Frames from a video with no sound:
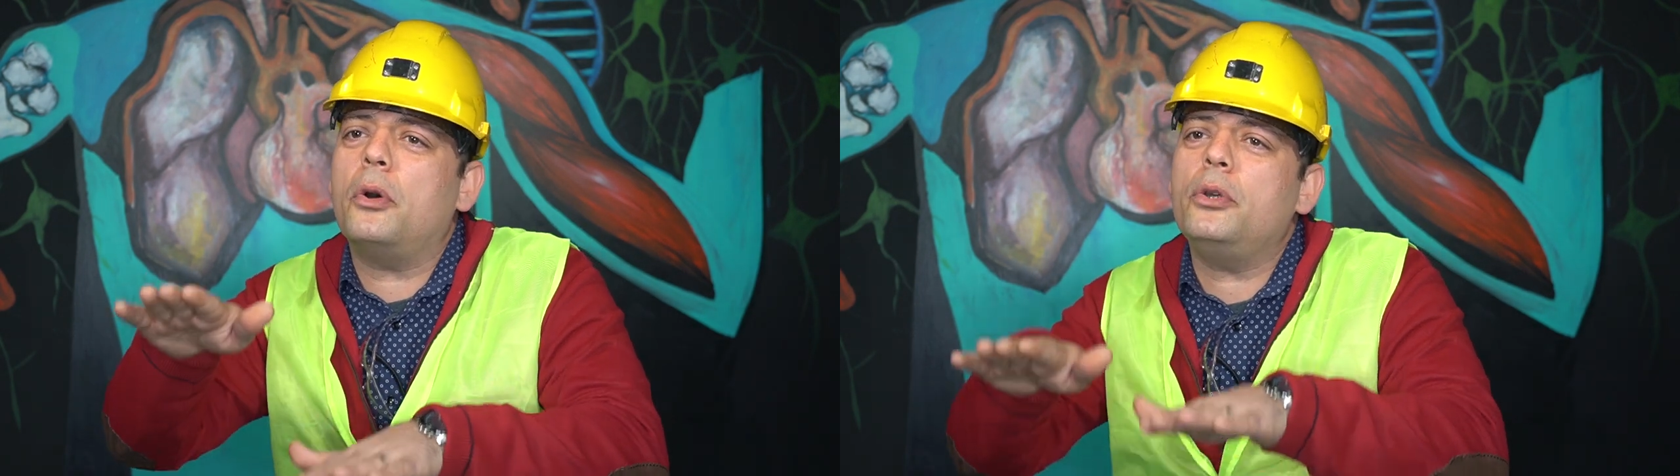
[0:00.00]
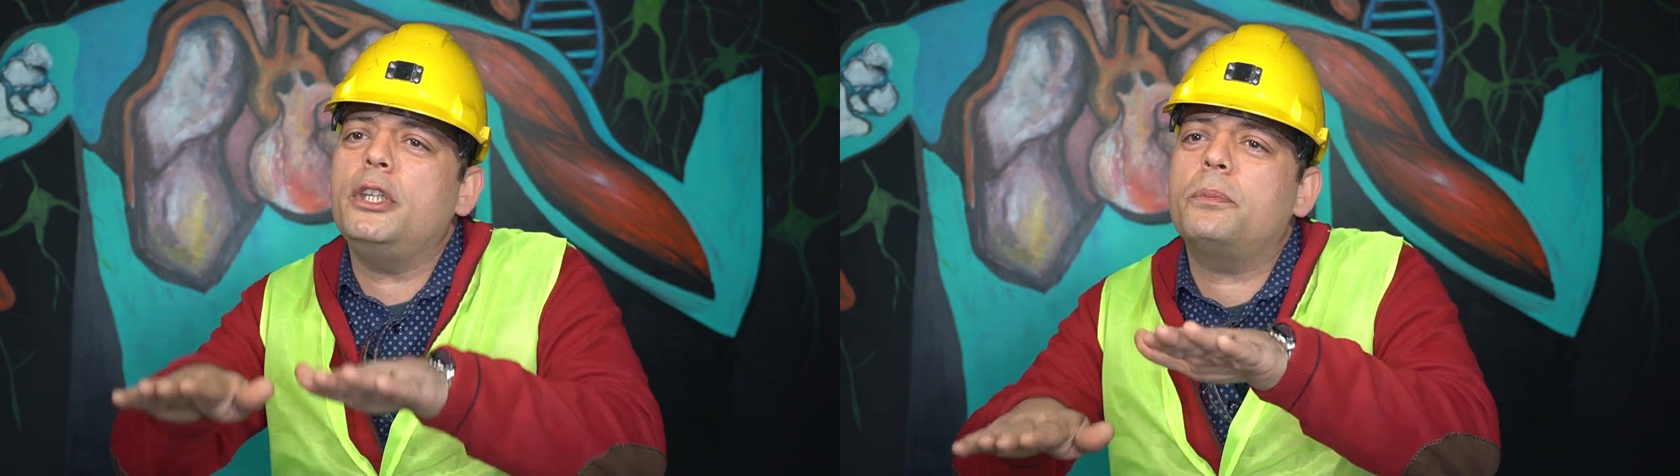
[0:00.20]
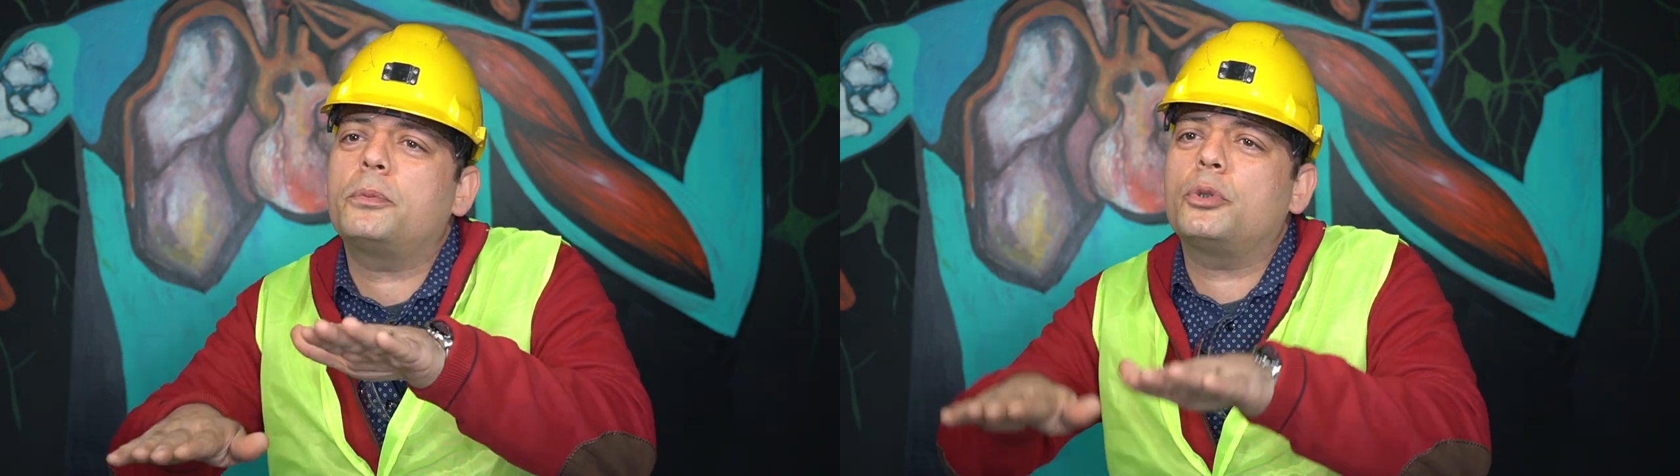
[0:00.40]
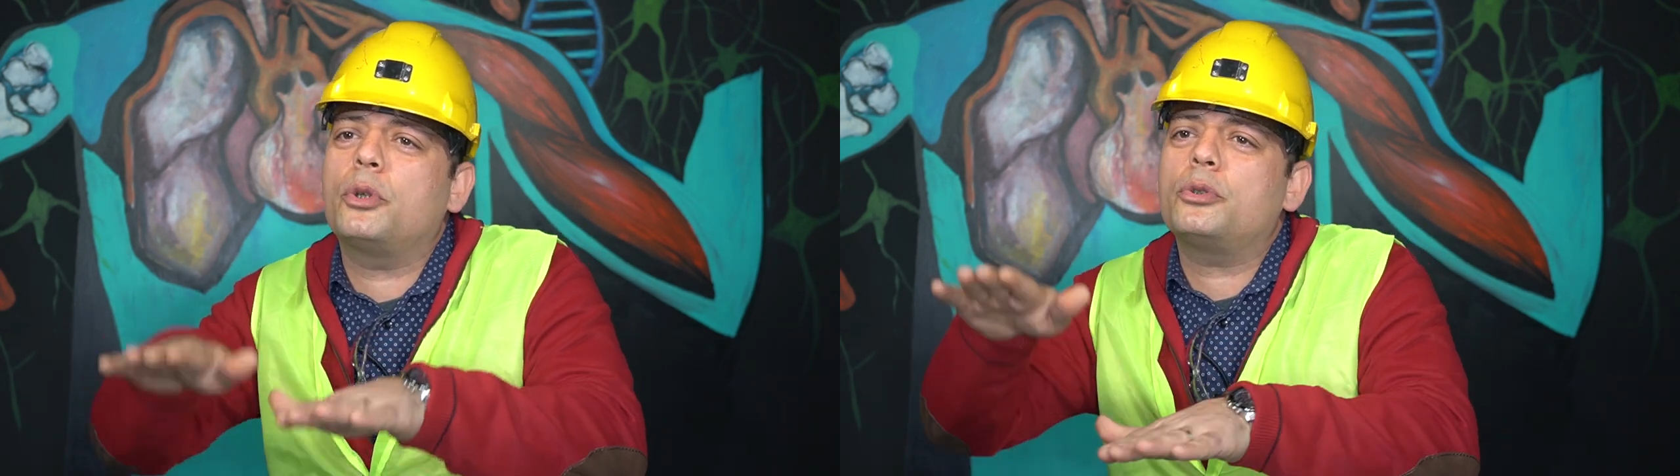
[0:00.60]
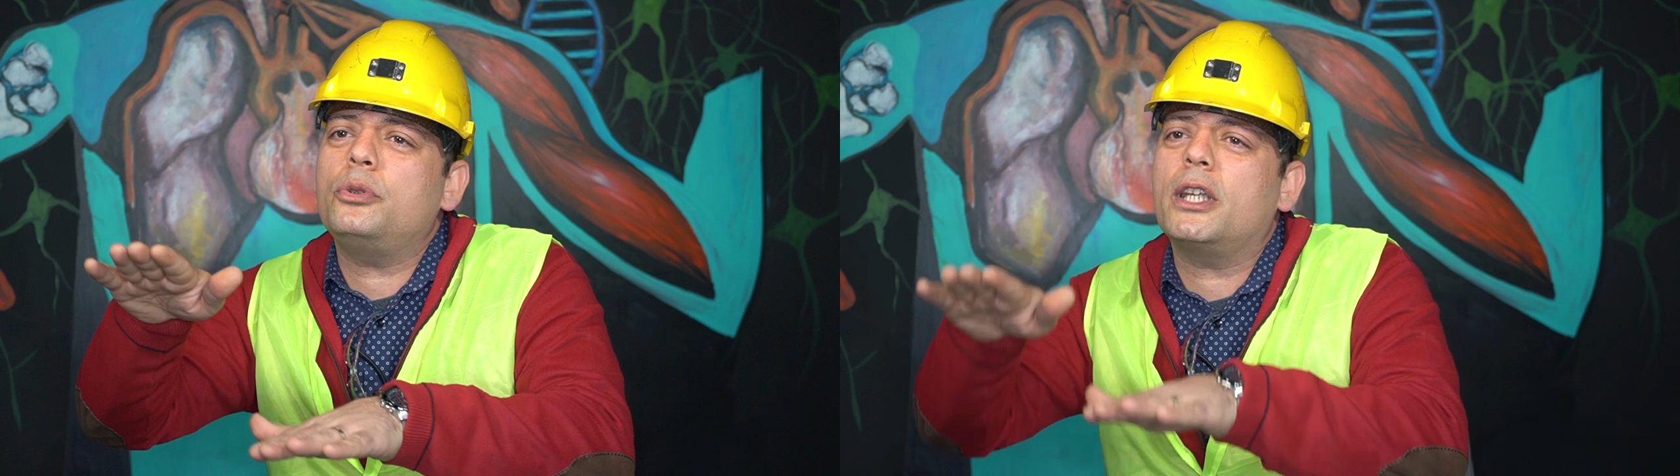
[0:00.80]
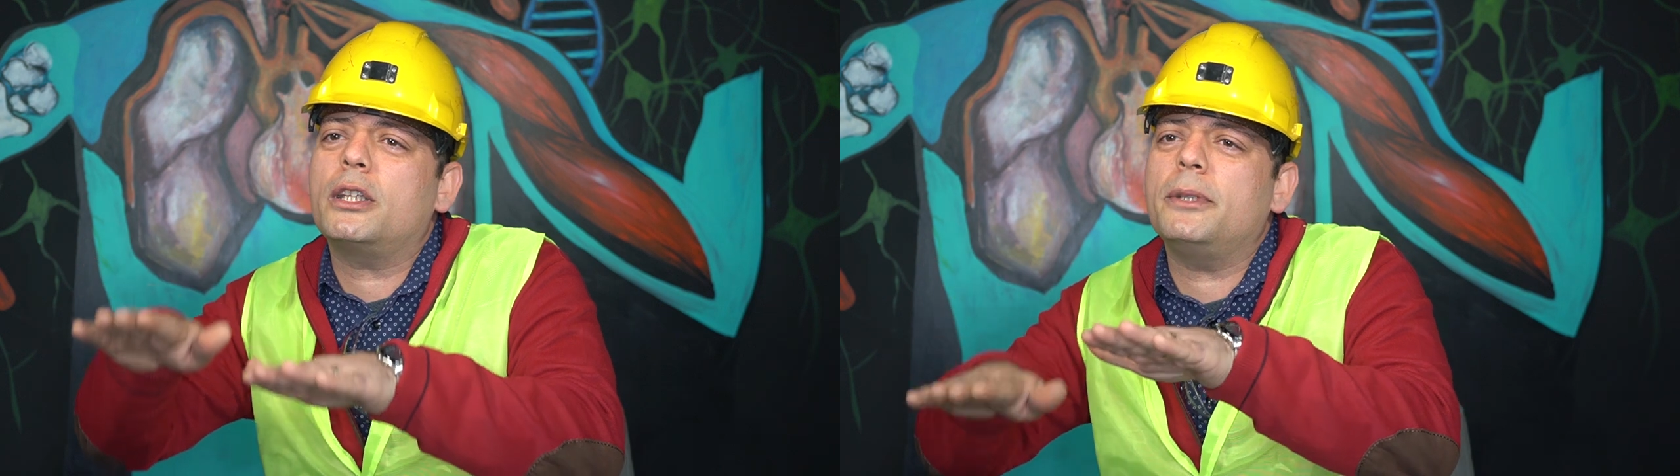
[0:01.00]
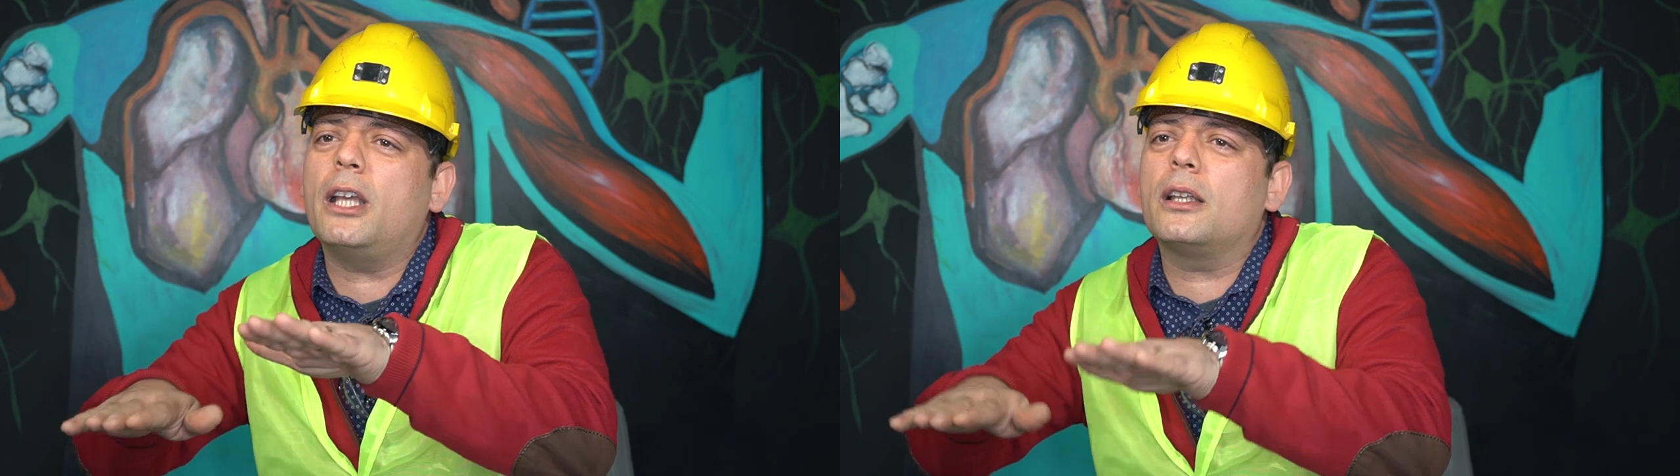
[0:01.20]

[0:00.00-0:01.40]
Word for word: Oynayıp duruyor. Sürekli bir